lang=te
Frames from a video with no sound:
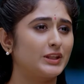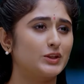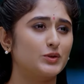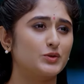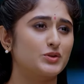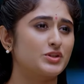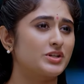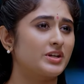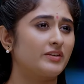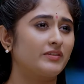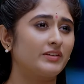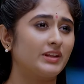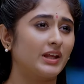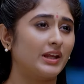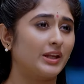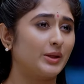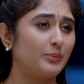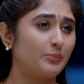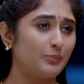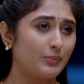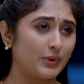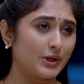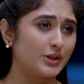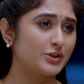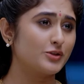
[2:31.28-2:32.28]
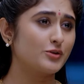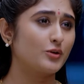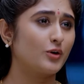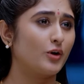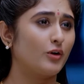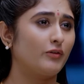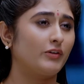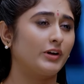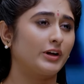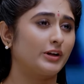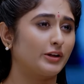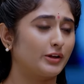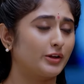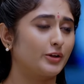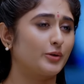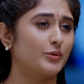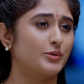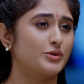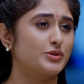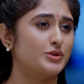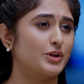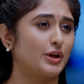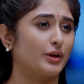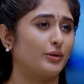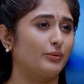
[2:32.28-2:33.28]
మీతో జీవితాన్ని
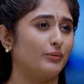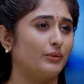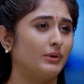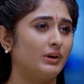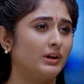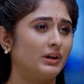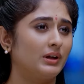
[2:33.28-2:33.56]
పంచుకోవాలని వచ్చాను